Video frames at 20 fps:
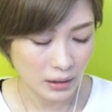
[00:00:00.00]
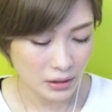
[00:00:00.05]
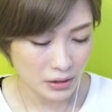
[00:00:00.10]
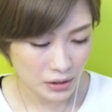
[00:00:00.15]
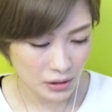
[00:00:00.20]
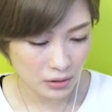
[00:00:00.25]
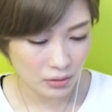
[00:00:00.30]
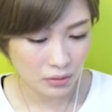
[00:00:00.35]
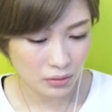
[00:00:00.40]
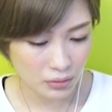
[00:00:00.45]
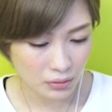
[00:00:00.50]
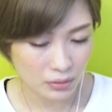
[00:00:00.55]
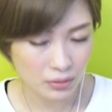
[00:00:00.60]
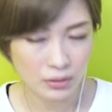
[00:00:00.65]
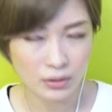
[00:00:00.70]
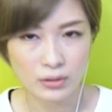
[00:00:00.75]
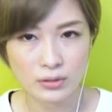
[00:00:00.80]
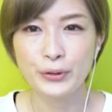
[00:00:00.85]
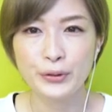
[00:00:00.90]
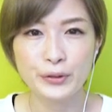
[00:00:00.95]
一
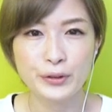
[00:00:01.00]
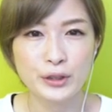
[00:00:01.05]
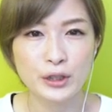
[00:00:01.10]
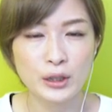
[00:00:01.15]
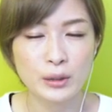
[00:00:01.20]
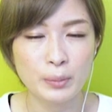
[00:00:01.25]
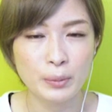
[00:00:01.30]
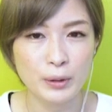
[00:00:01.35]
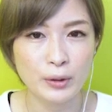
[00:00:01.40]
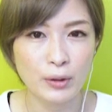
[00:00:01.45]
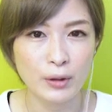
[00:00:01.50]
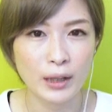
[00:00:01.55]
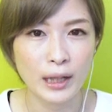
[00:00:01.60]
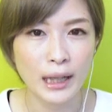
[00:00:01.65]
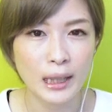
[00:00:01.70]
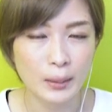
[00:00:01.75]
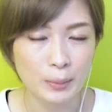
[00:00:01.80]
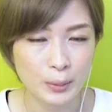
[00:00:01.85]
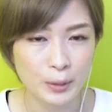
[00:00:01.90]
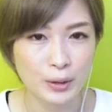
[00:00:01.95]
応、YouTube の
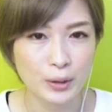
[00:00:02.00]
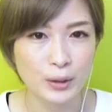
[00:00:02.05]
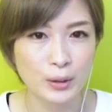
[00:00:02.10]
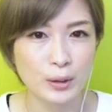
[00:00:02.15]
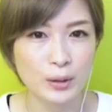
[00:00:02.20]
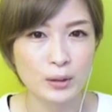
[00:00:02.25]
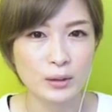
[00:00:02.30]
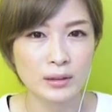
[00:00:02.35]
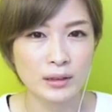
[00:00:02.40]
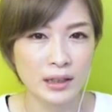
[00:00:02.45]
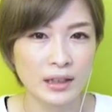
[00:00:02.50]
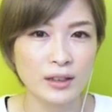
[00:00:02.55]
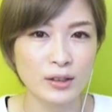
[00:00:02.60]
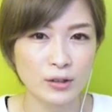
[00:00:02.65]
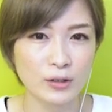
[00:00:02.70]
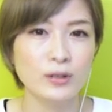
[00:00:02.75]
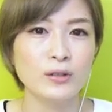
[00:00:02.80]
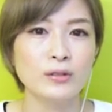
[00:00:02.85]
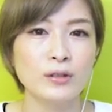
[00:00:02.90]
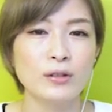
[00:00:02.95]
ライブ、って
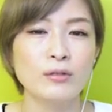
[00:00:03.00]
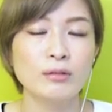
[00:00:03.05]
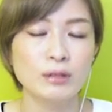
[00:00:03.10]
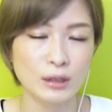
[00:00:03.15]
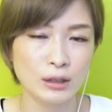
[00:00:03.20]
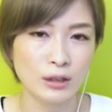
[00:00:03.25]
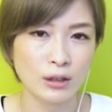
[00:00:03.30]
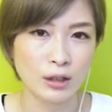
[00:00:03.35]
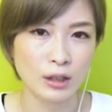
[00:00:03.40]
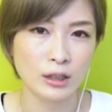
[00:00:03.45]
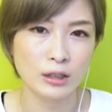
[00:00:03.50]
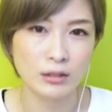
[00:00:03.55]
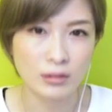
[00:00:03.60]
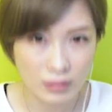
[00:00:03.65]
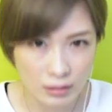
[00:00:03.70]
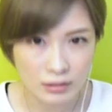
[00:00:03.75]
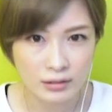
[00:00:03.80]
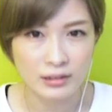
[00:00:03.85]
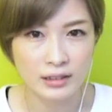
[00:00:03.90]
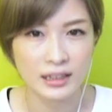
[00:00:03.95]
いうのを
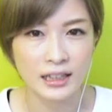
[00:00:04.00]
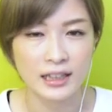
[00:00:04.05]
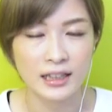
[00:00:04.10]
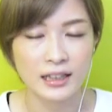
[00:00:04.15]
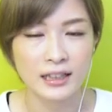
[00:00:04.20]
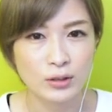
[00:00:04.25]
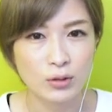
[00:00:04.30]
ゴールに、